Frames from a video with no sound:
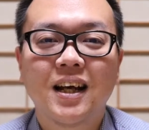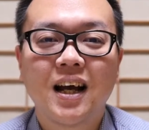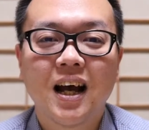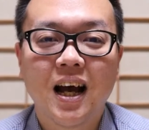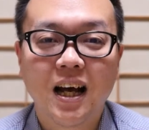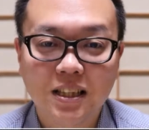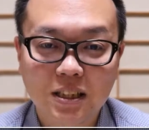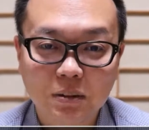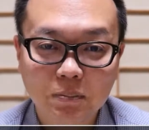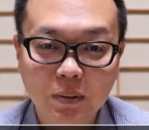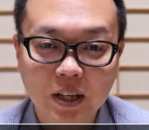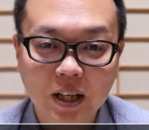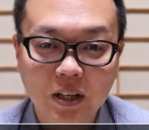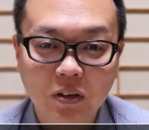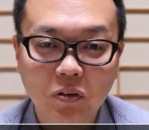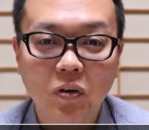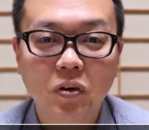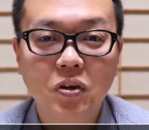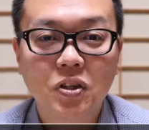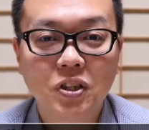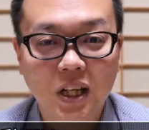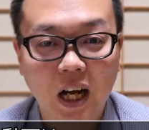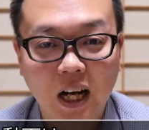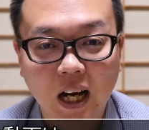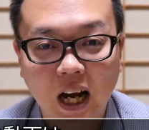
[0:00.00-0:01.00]
初めて
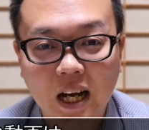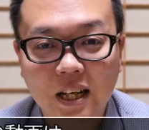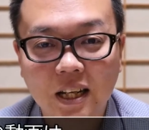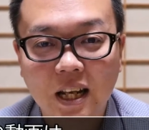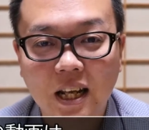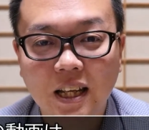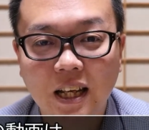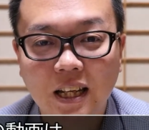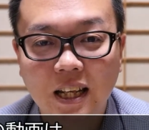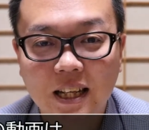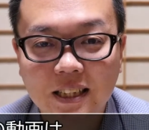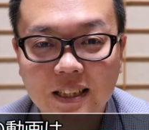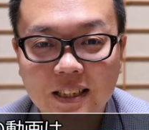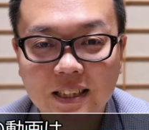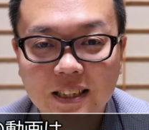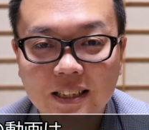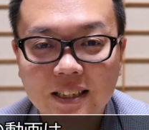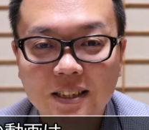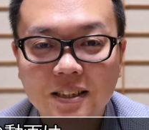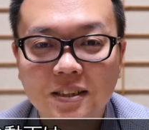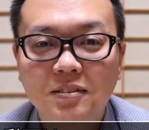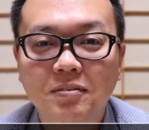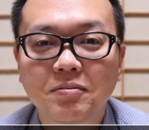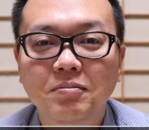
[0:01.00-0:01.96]
の社会ネタです